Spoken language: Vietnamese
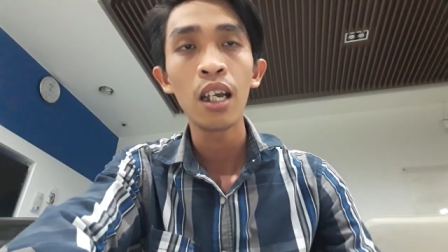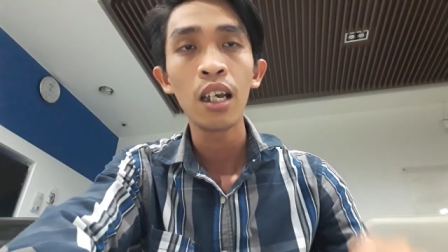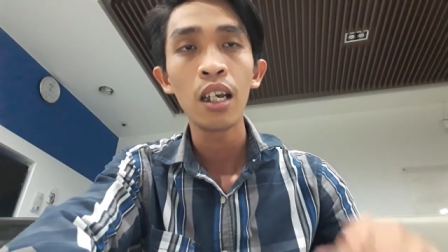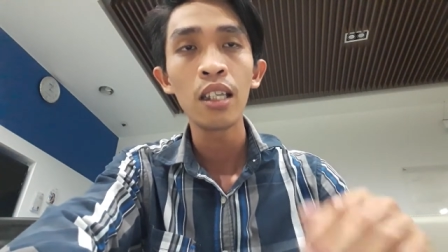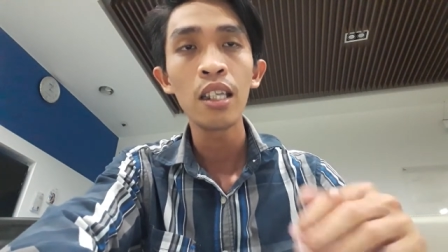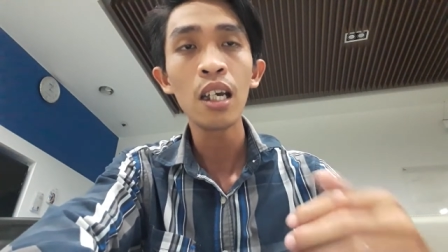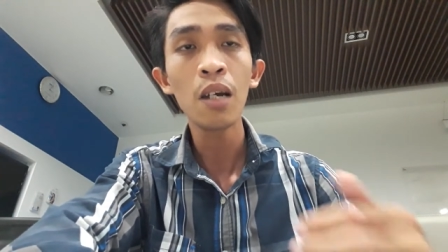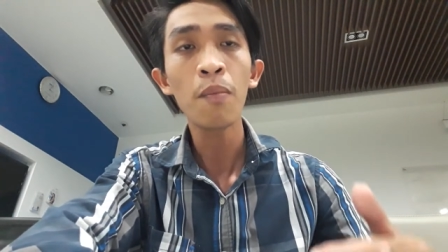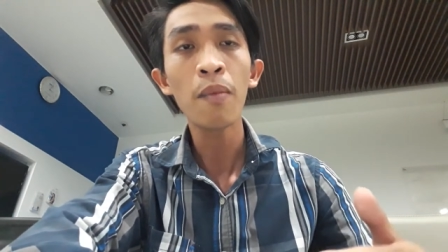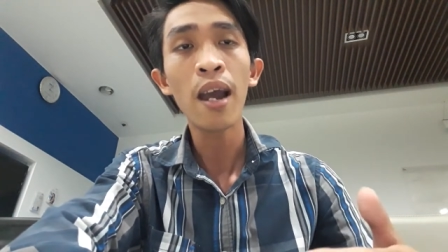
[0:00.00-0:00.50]

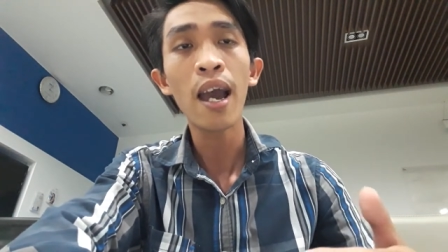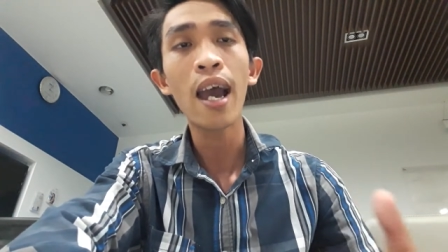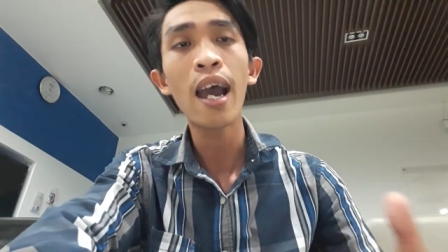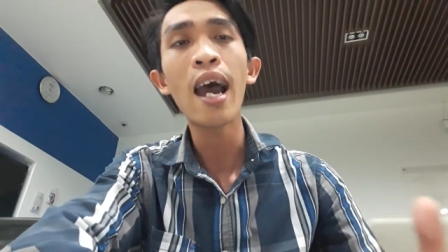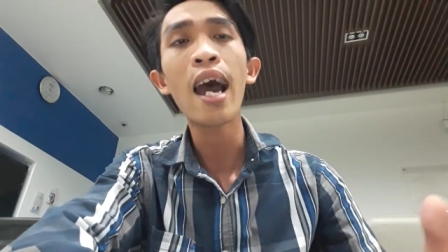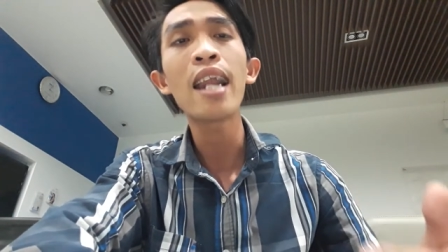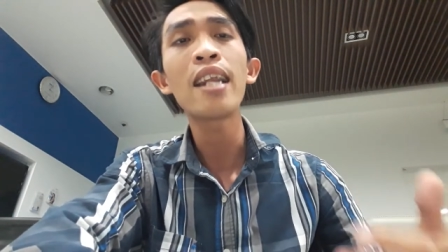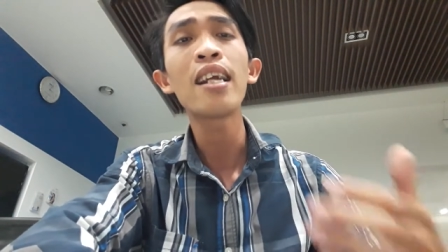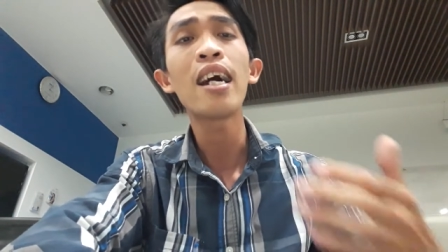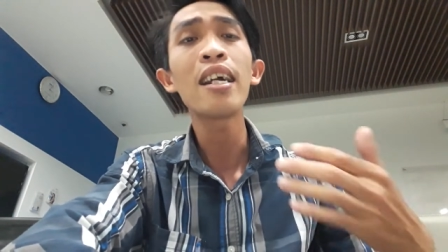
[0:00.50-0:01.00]
nhưng mà
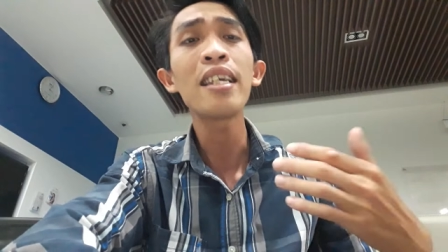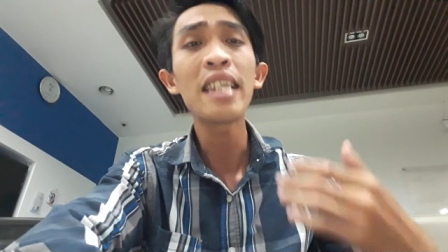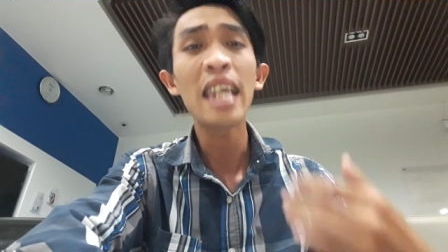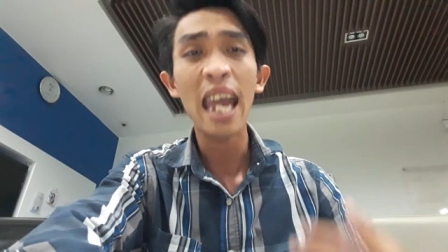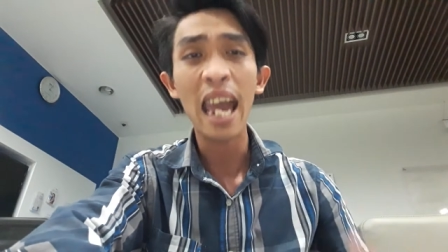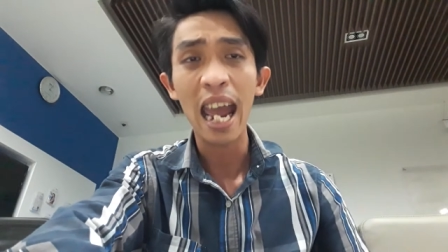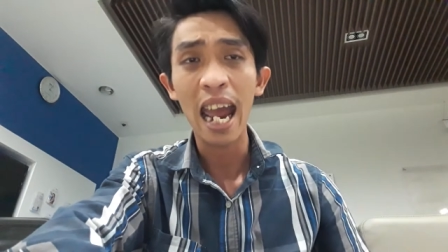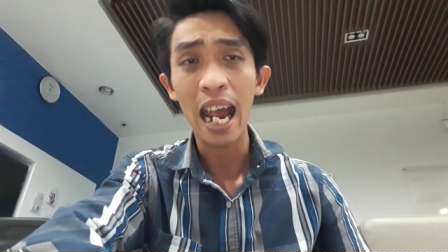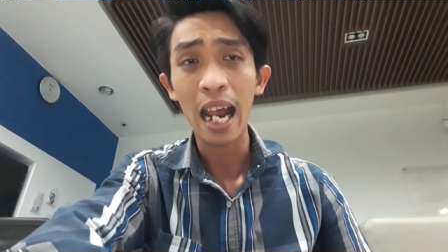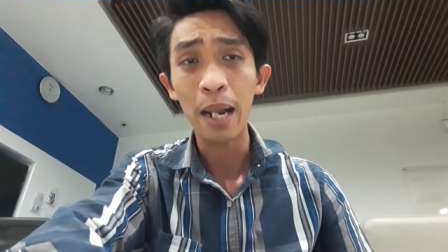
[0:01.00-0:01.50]
anh ở
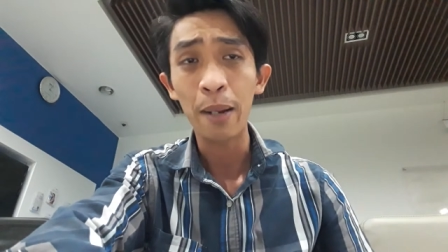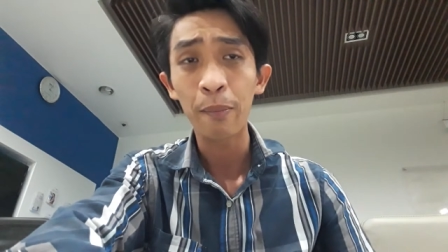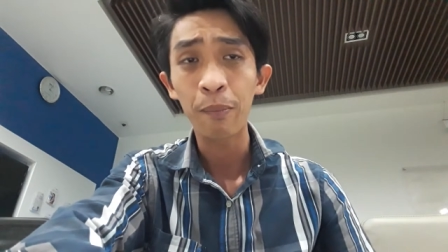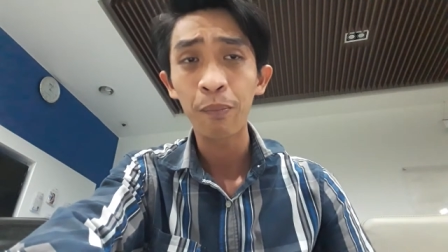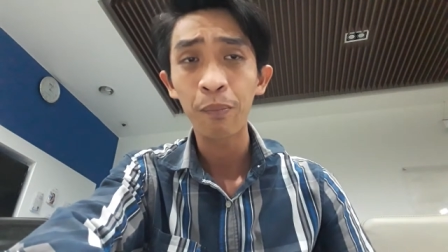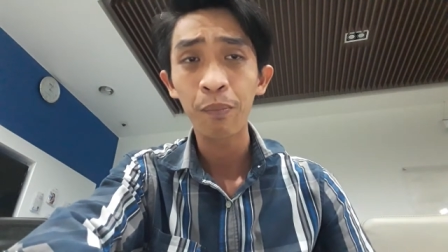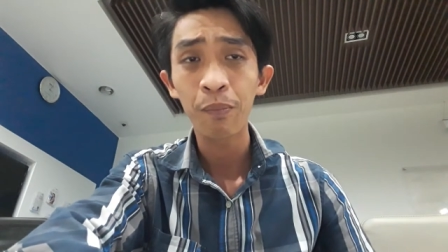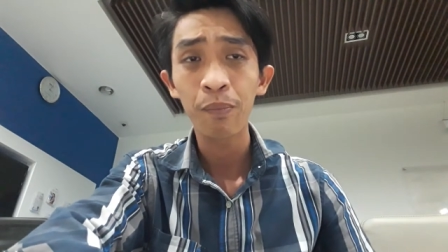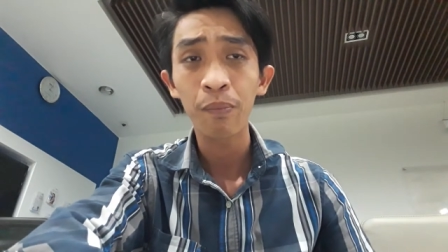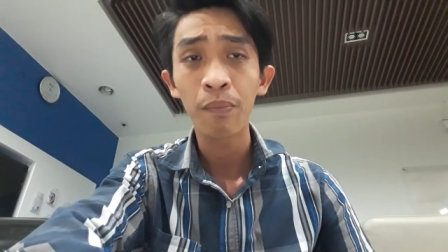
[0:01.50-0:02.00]
nhà
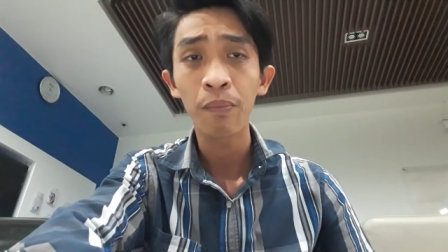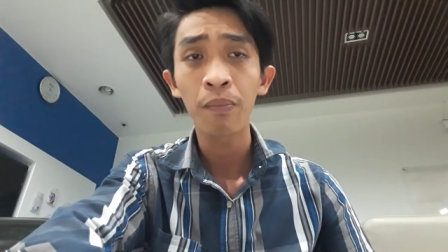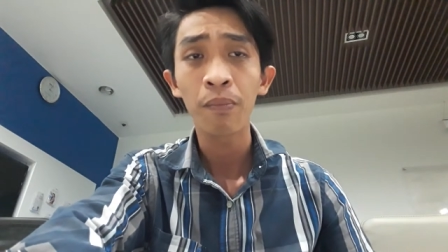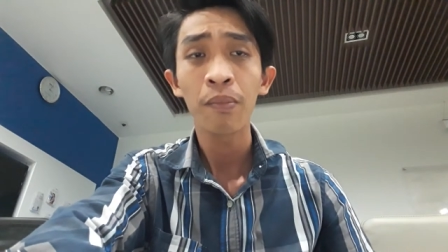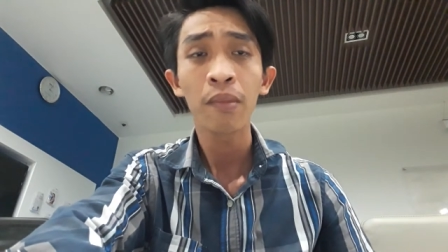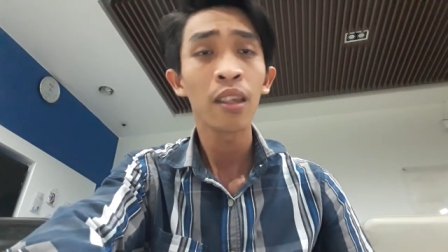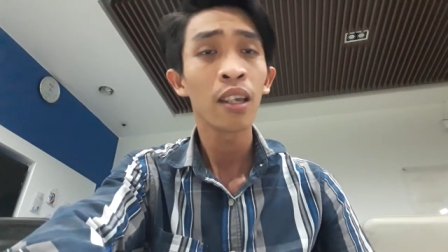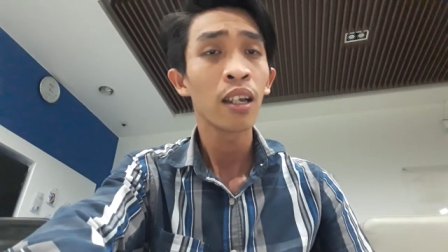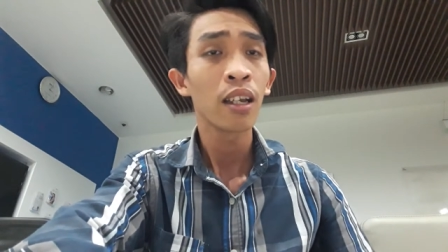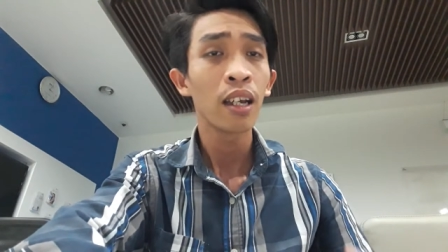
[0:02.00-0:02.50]

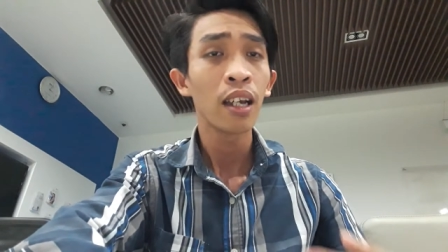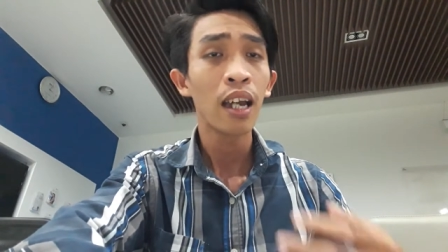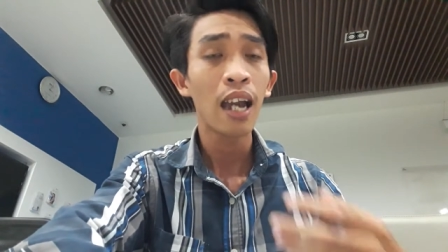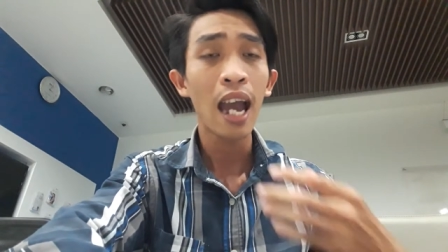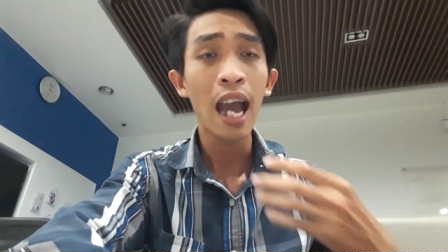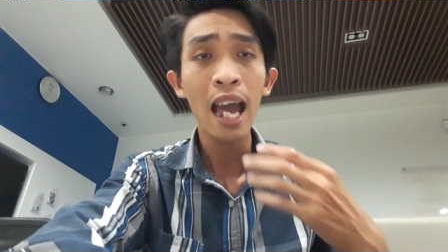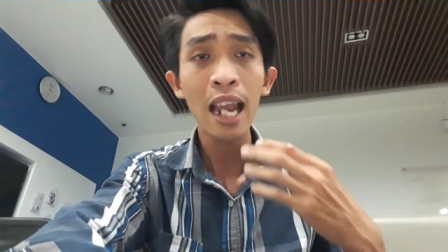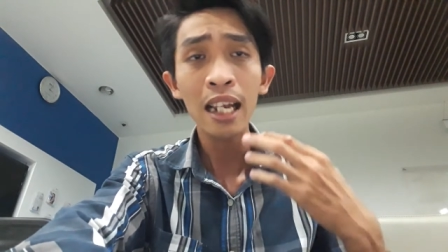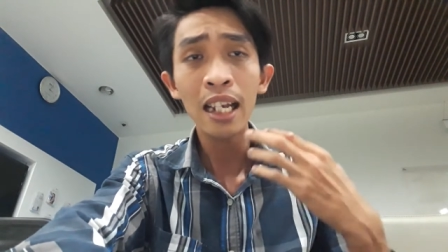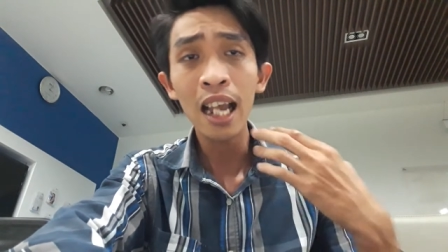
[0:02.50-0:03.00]

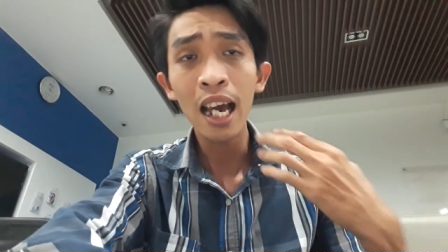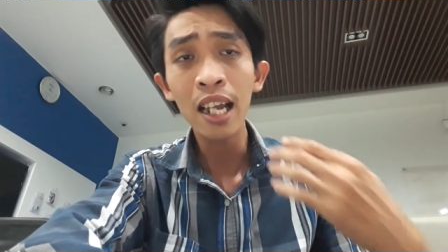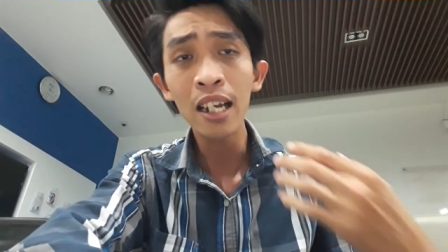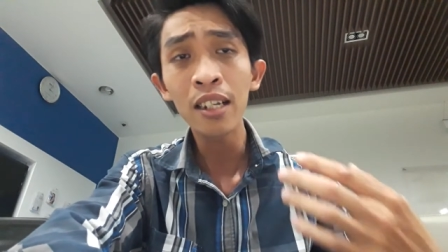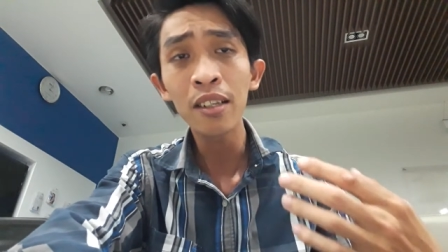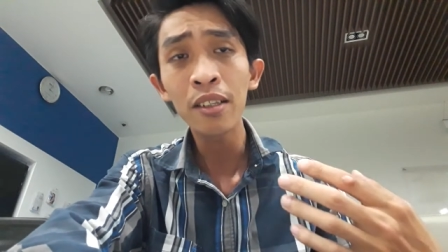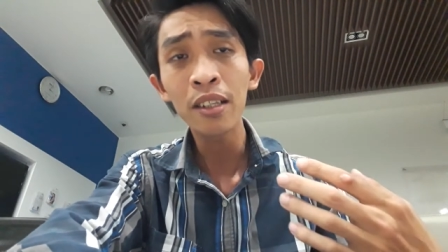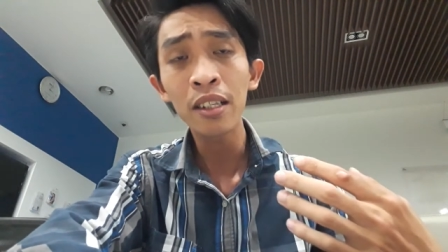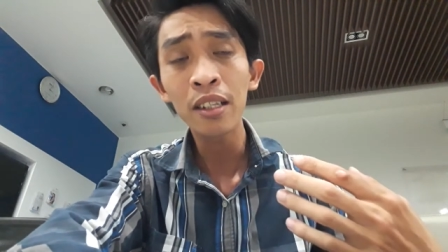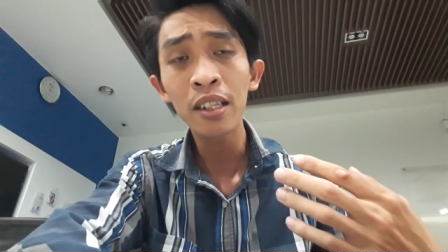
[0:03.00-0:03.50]
anh
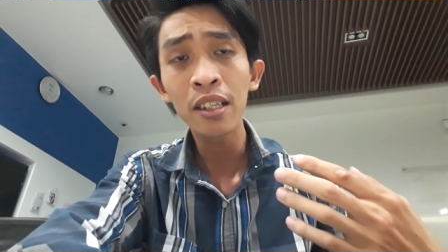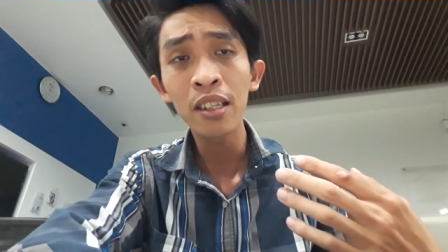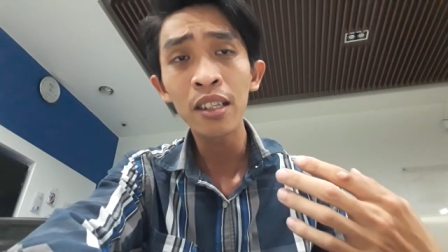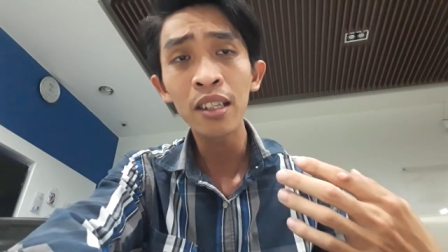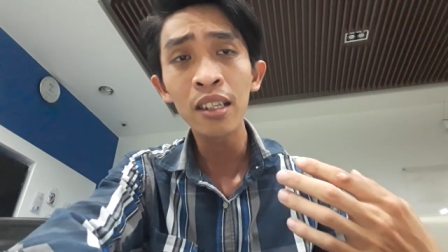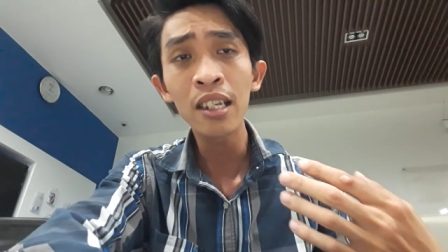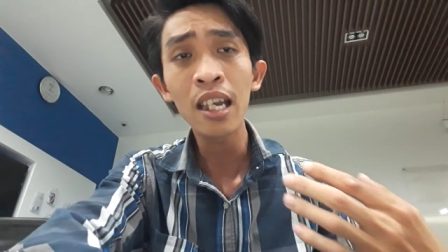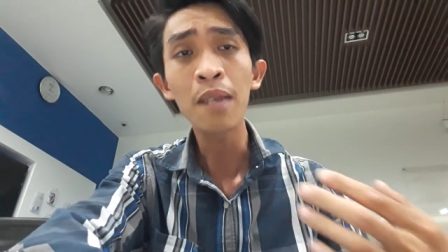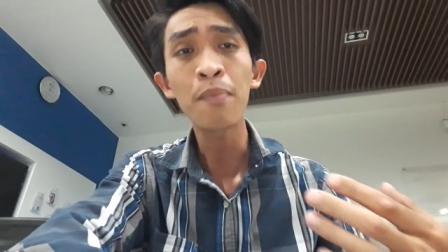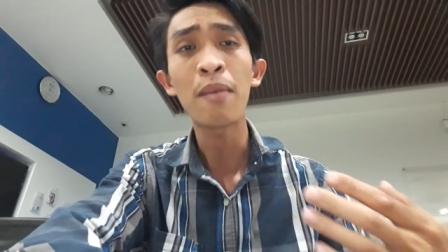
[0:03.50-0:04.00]
lên
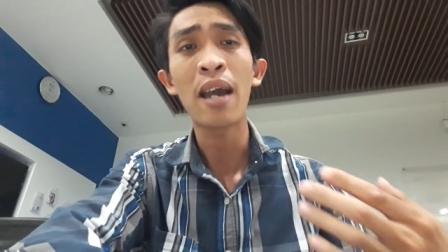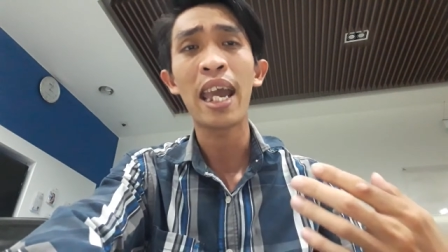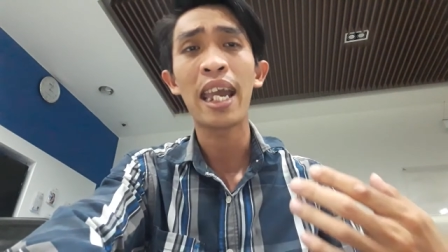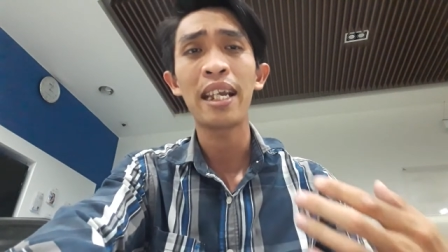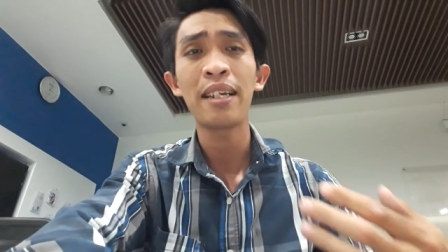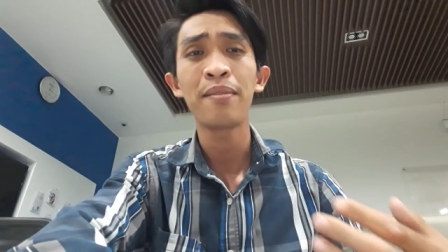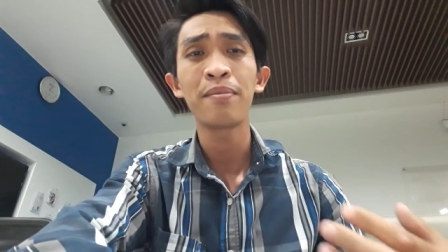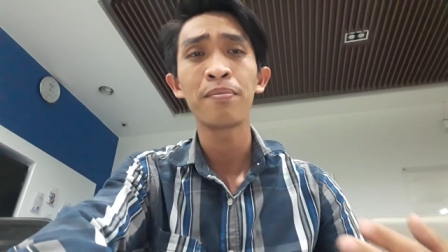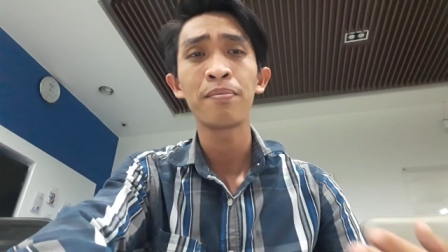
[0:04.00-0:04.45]
trên mạng